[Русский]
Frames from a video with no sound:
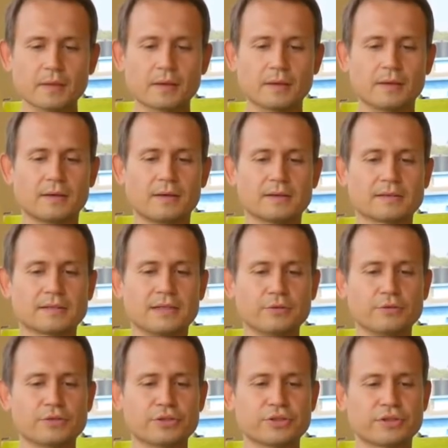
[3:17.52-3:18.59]
А,
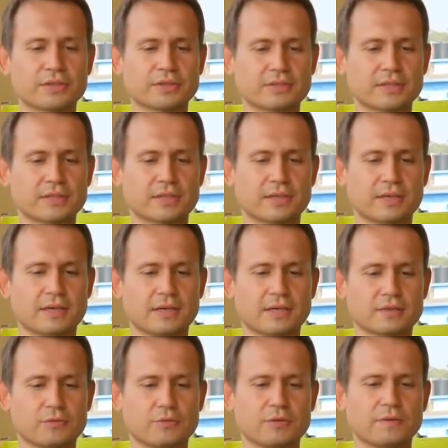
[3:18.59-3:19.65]
следующая статья
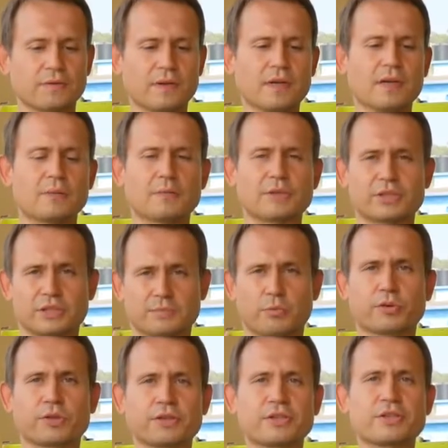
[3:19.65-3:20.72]
расходов. Мы сейчас по
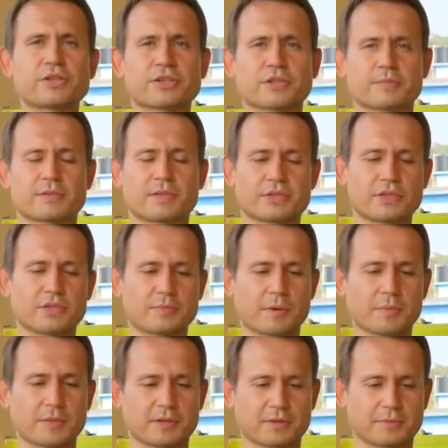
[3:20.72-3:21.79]
техническим сначала
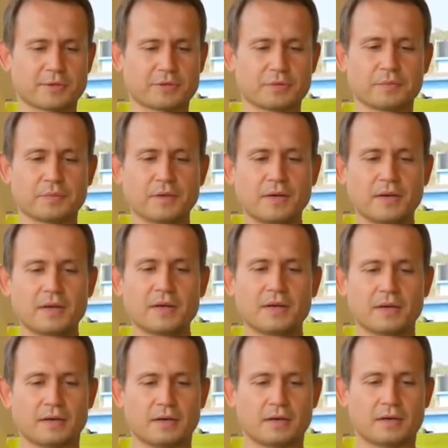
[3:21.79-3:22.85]
моментам идем.
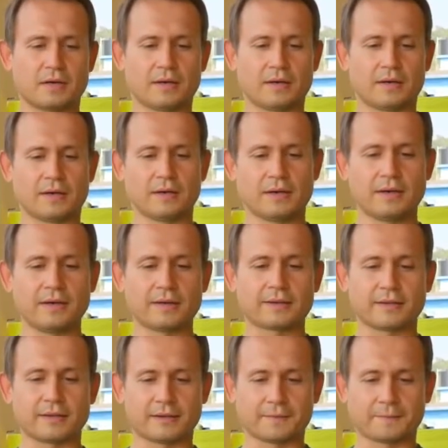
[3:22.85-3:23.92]
А,
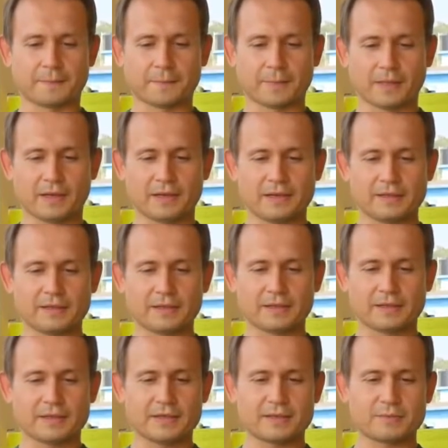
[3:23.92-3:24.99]
электрика. Электрика
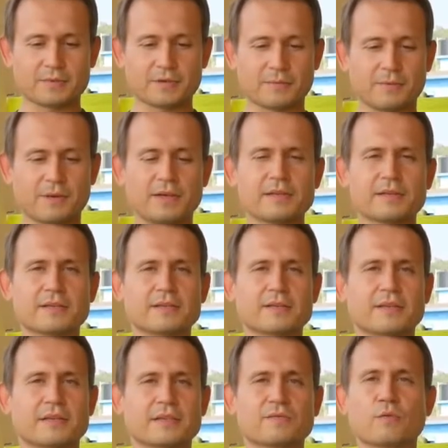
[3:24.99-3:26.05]
на этом
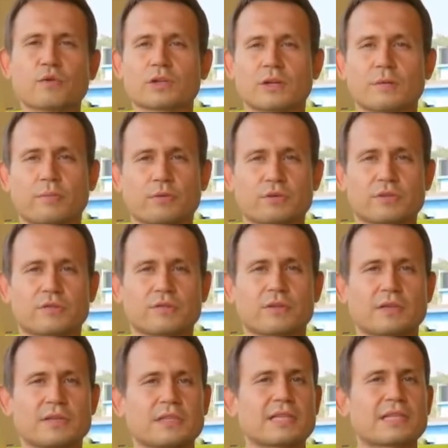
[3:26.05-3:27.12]
мероприятии, разводка просто, вот
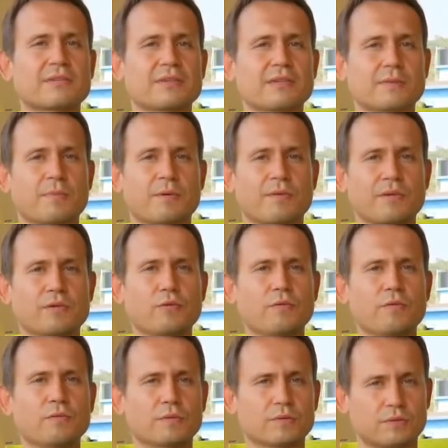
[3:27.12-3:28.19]
раскидывание проводов.
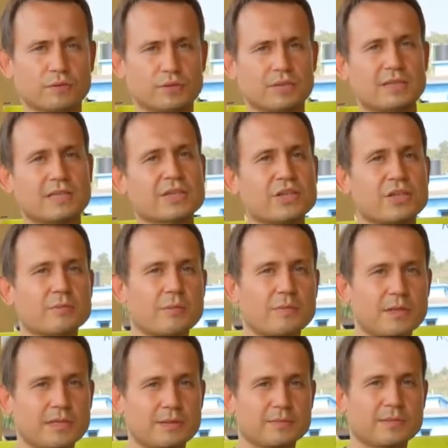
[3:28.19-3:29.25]
Вот, то есть сначала мы
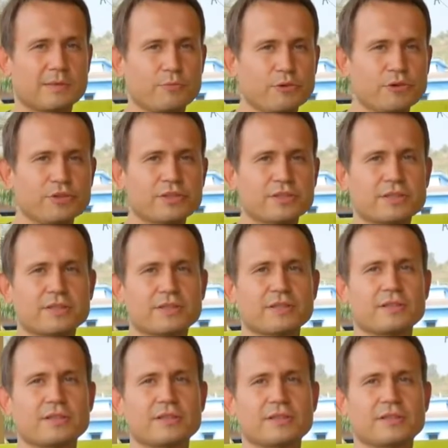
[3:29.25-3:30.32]
платим за мощность
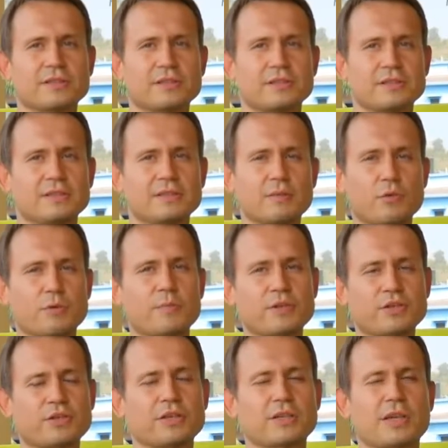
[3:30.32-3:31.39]
э, с самой
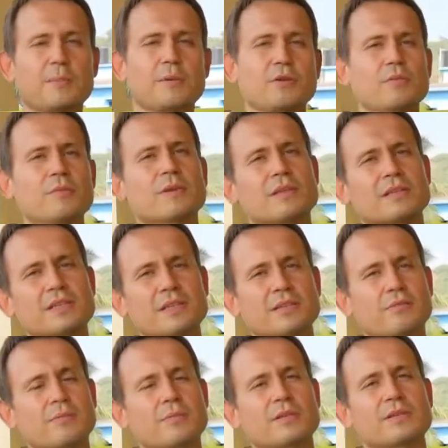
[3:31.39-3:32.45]
площадки, а потом мы
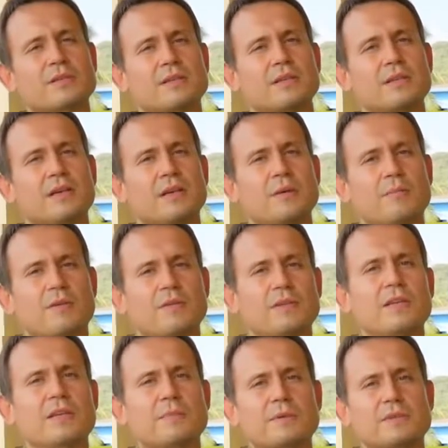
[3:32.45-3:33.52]
раскидываем эти
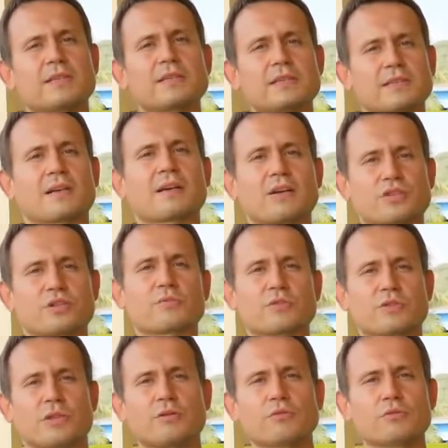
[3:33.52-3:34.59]
провода непосредственно к каждому
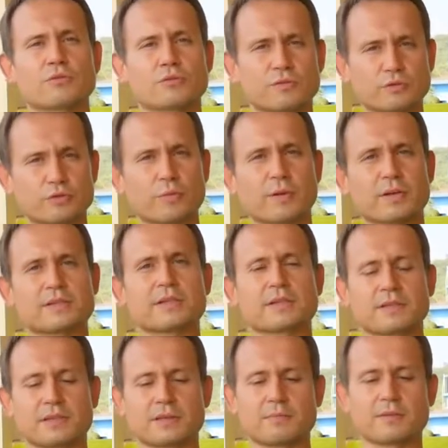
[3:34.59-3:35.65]
столу, то есть вот чтобы
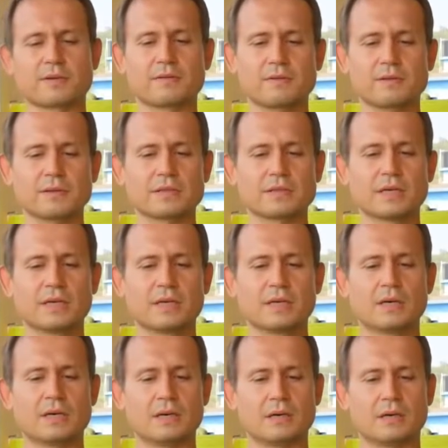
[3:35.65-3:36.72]
розетка там появилась.
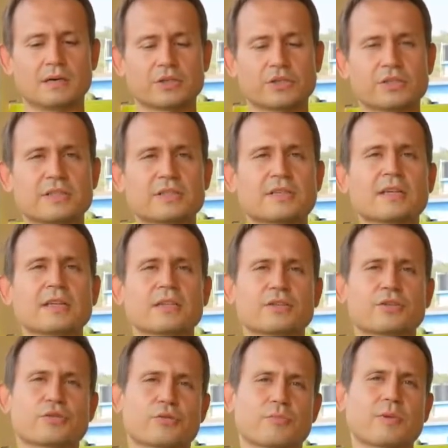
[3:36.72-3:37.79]
Э, а, 60
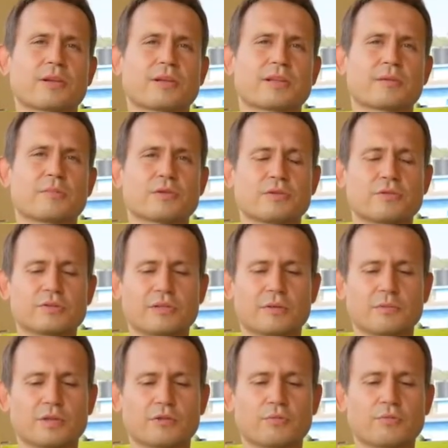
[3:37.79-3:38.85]
тысяч рублей это обошлось
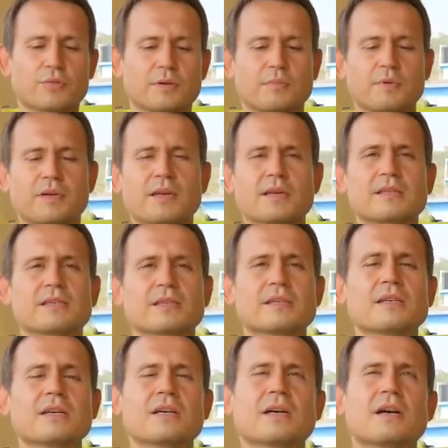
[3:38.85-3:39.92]
нам на том мероприятии.
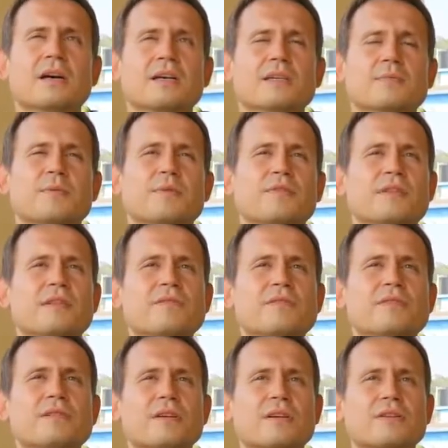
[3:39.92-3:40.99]
Э,
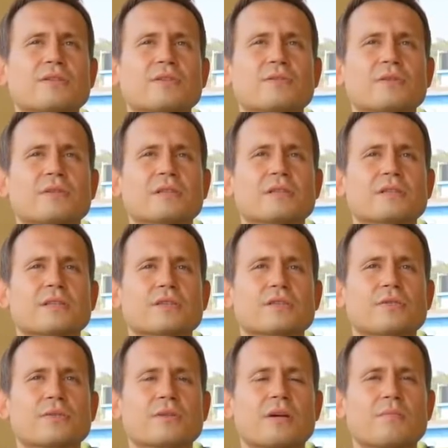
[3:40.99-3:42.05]
справедливости ради стоит сказать,
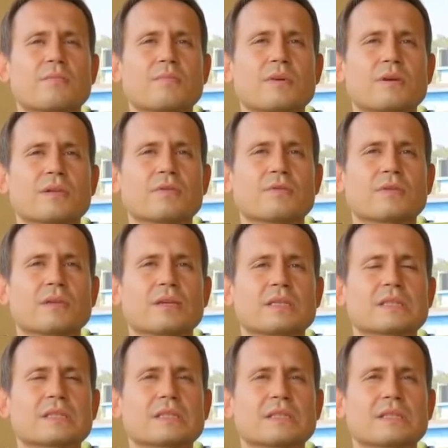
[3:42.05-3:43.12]
что там было у
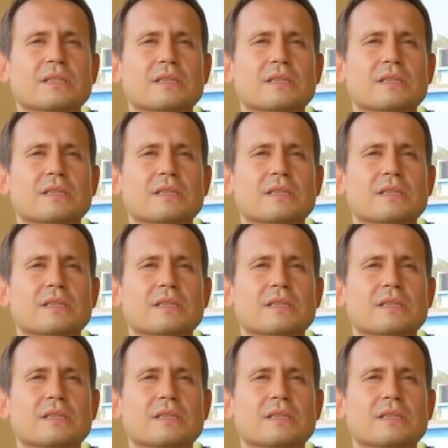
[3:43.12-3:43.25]
нас